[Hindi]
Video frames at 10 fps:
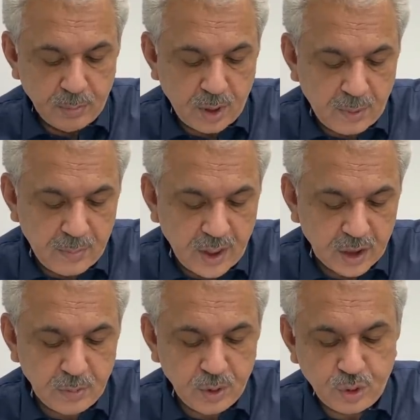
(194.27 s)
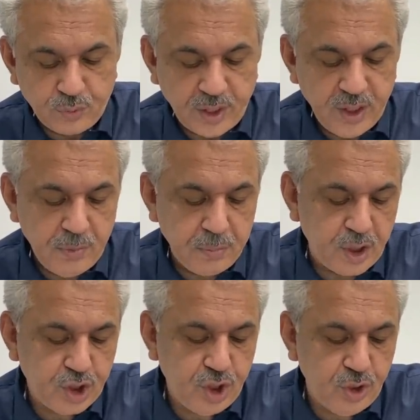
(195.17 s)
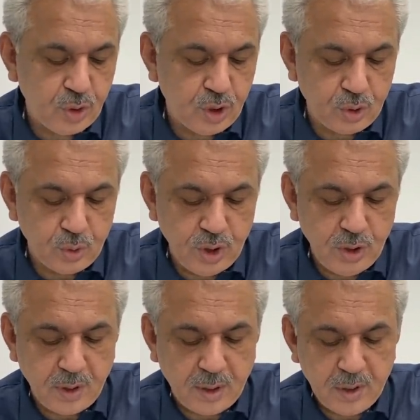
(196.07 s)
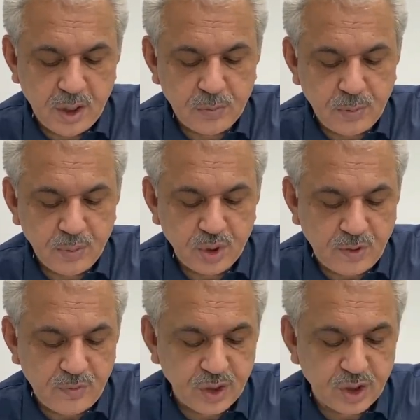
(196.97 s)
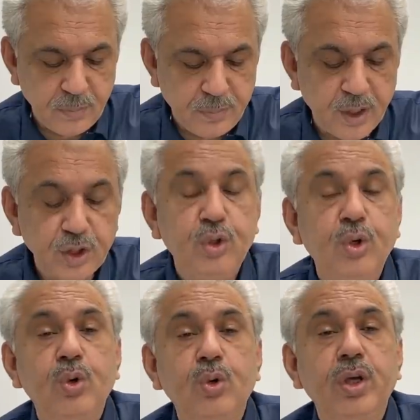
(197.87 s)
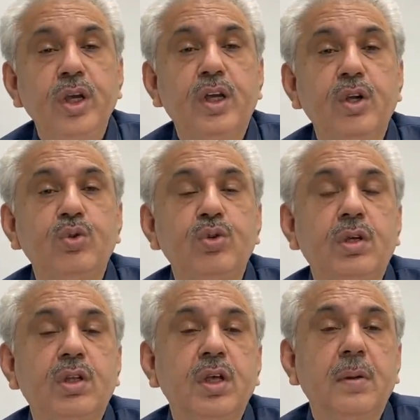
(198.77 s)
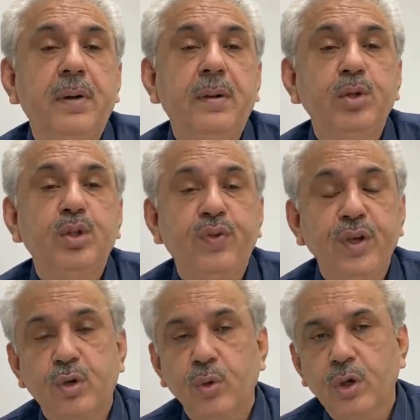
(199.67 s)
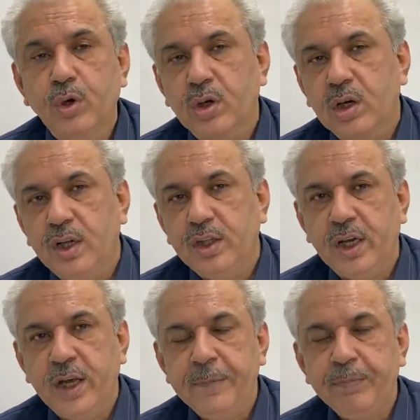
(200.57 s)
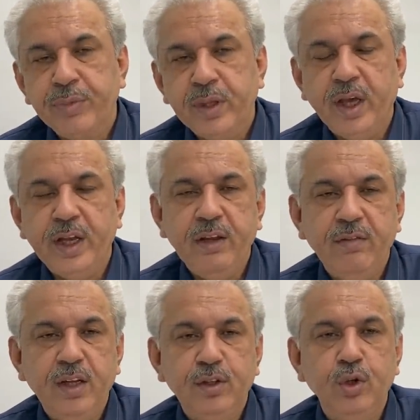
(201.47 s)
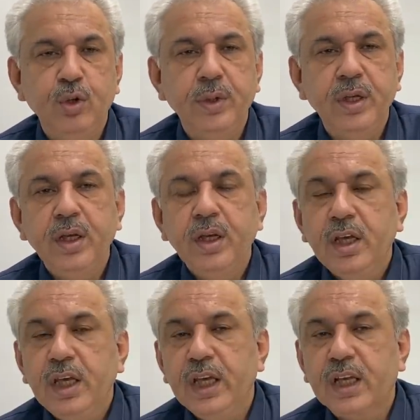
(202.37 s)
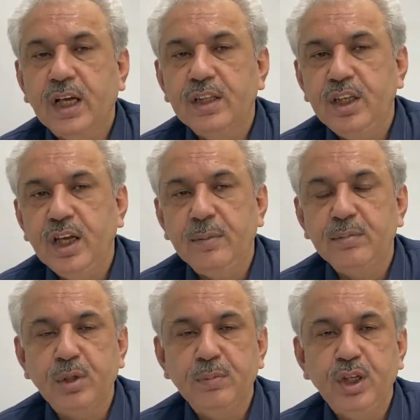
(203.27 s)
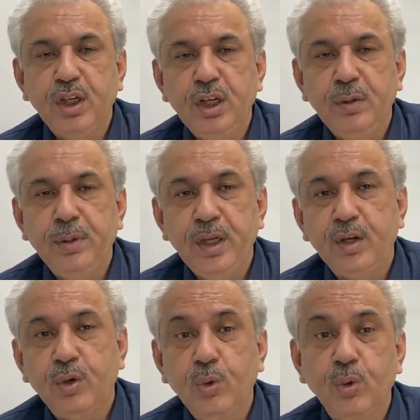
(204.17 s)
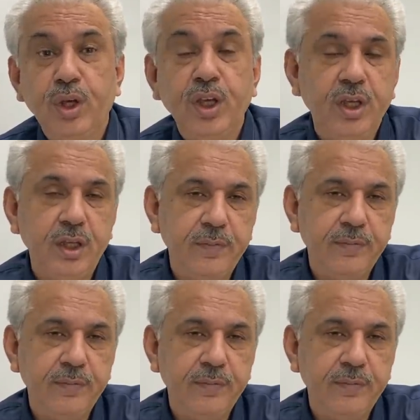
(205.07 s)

मामला पर दफाई माशी और अंदरूनी मामला पर मशावरत के बाद दोनों एक नुकते पर मुतफिक हो गए और कहा जा रहा है कि आने वाले दिनों में एक आदि अहम तब्दीली भी होगी